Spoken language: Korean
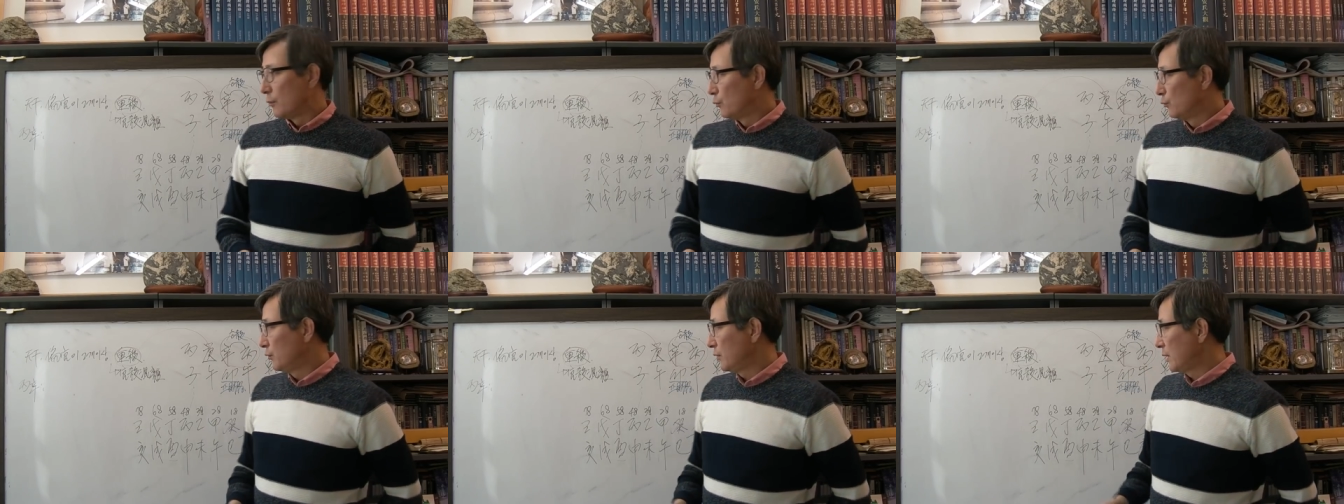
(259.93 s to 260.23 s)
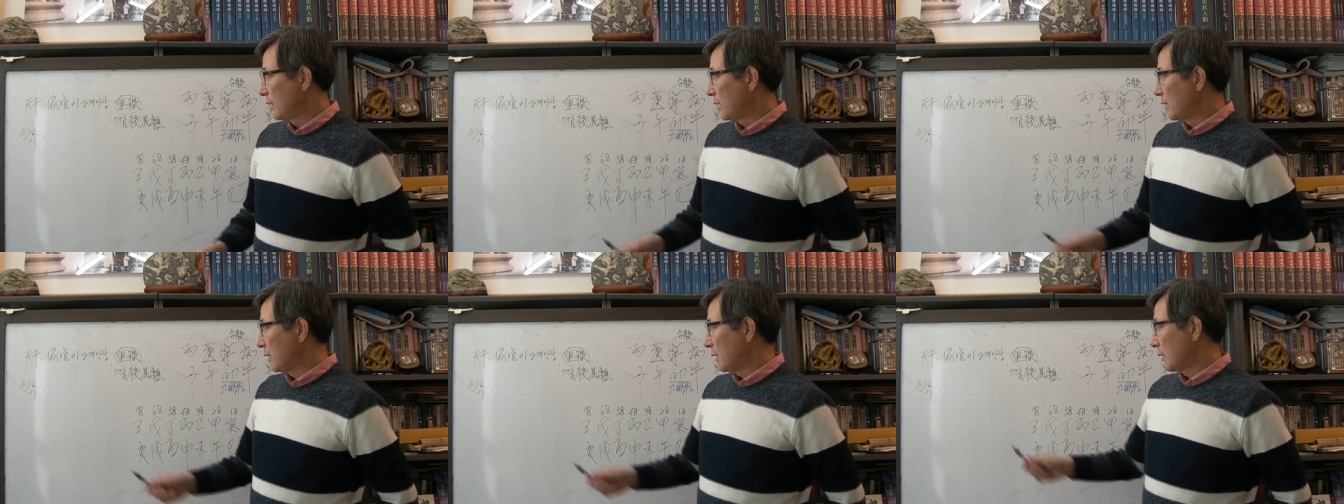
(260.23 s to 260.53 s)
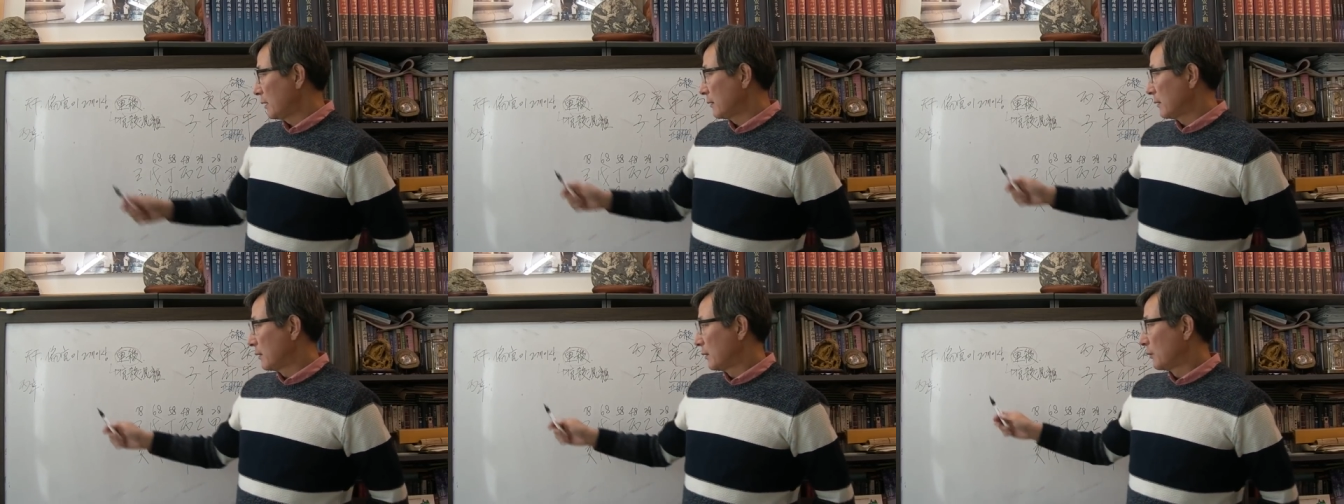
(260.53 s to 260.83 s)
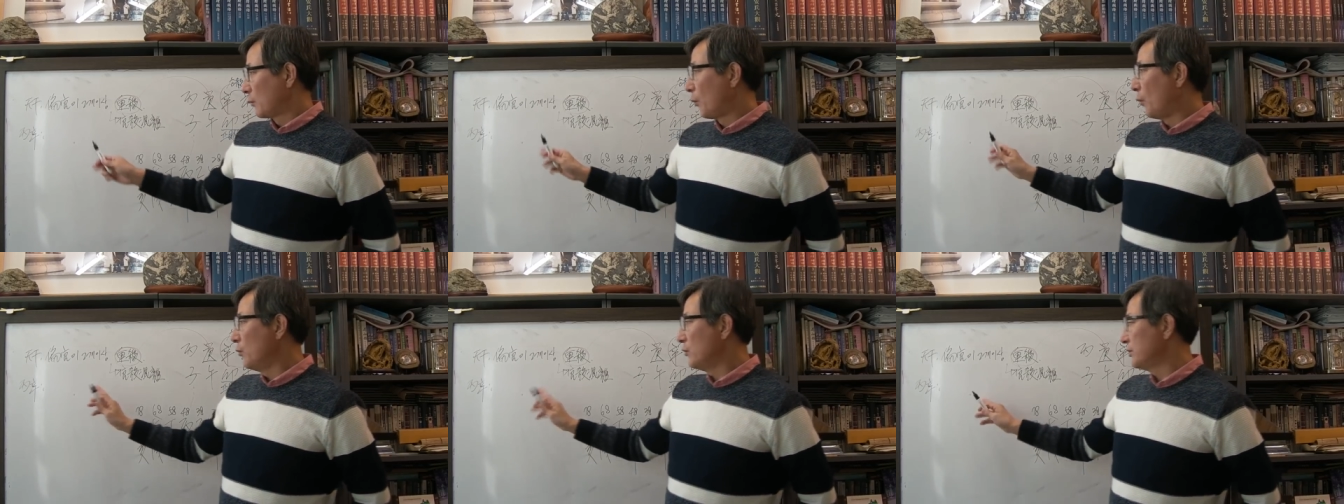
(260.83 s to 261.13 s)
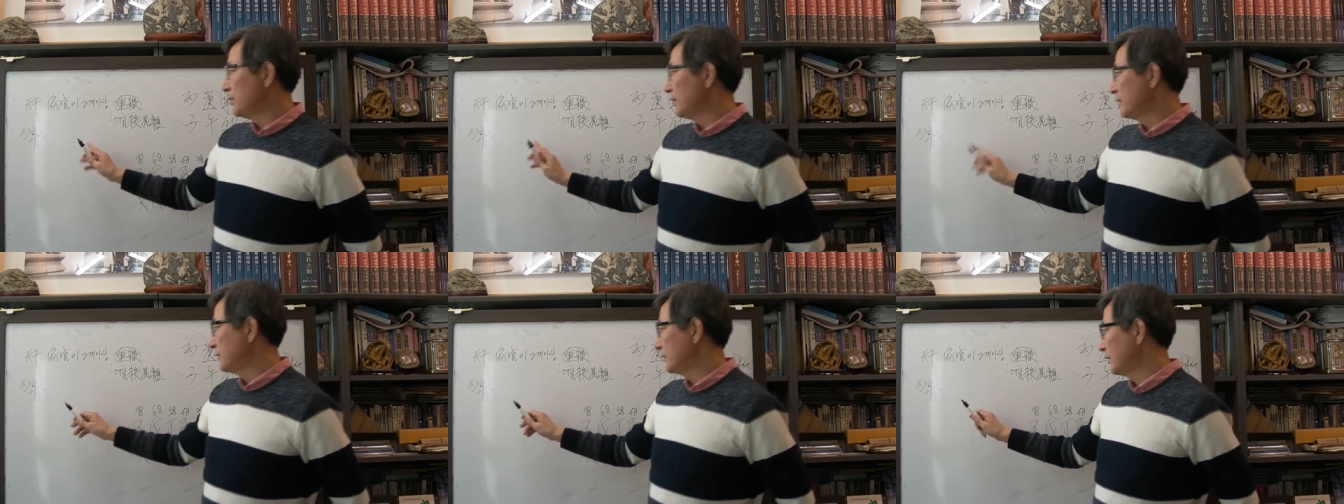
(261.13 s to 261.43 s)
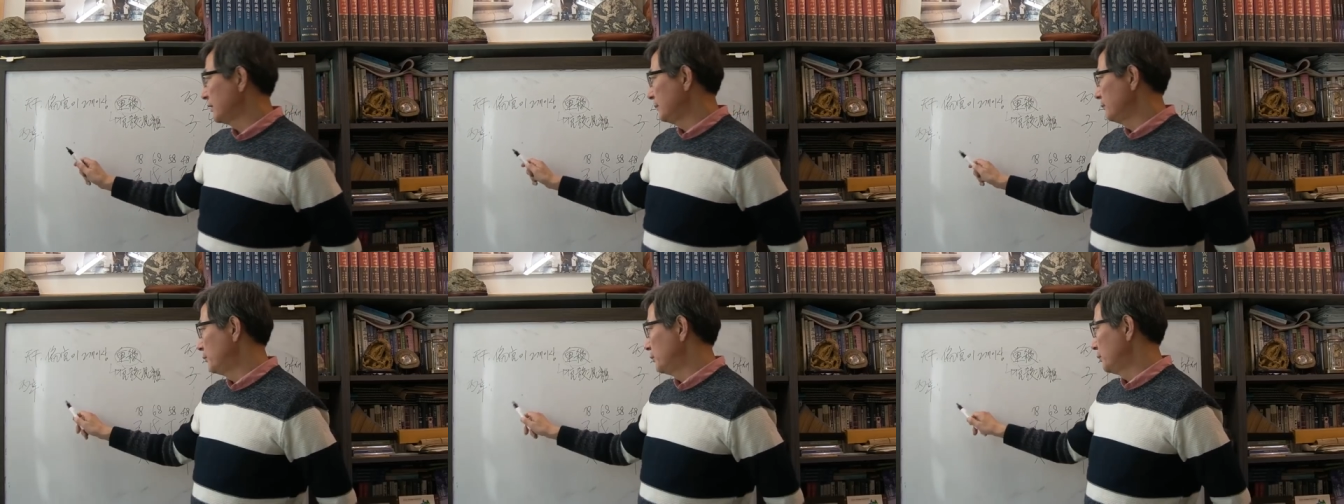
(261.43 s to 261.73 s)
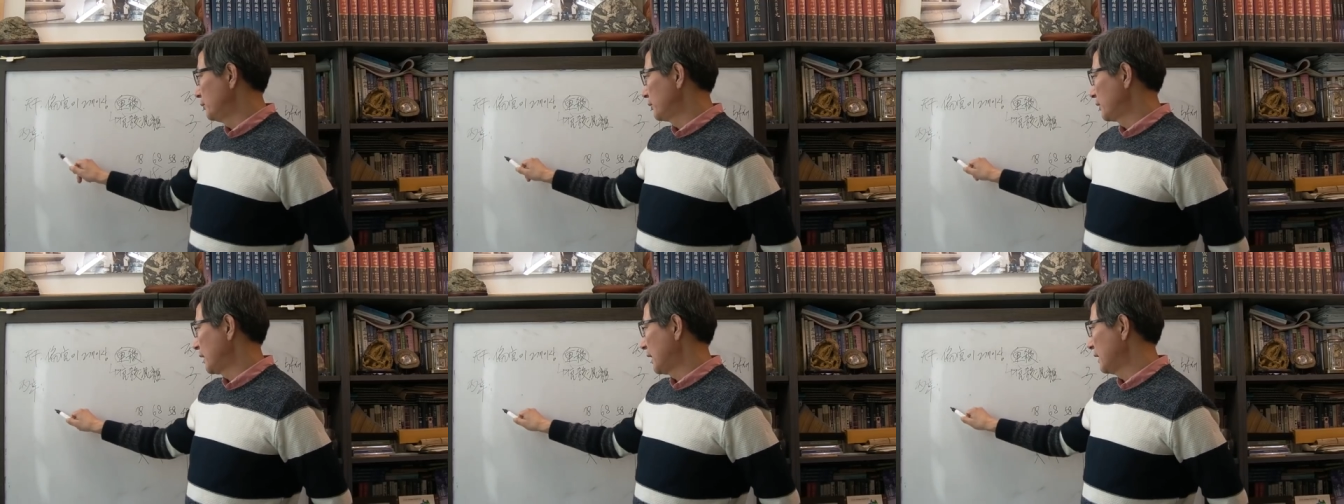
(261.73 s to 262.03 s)
우리가 공식적인
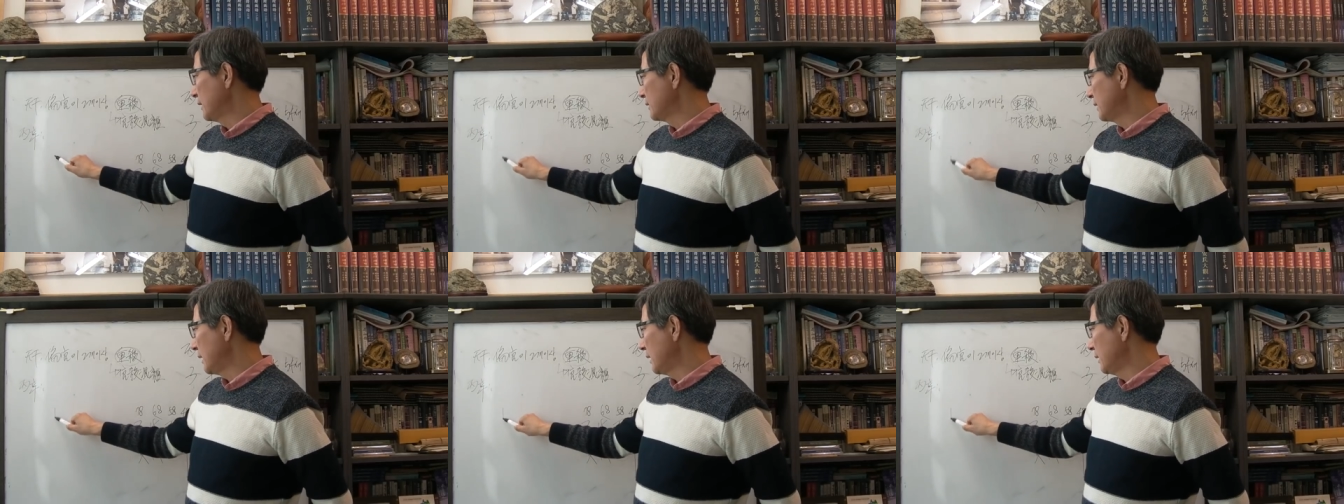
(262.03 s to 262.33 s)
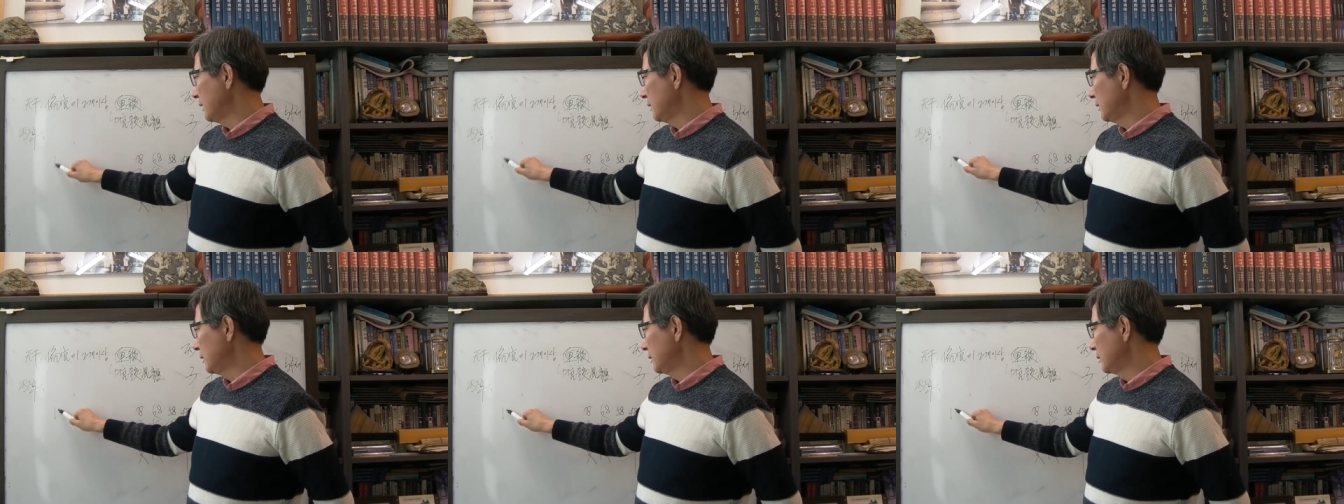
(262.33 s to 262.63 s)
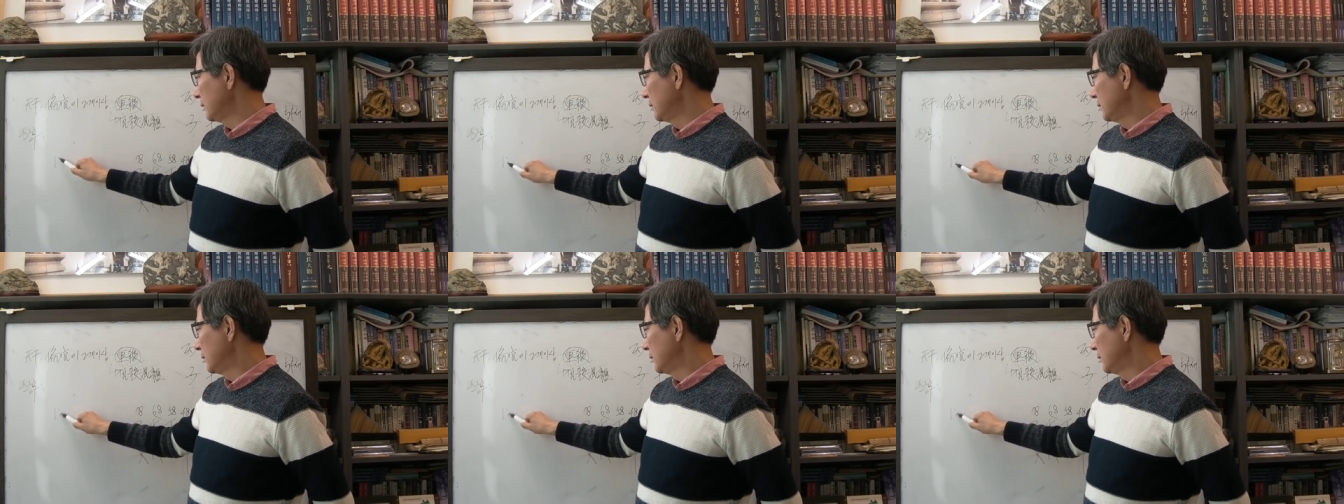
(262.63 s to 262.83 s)
부분은 항상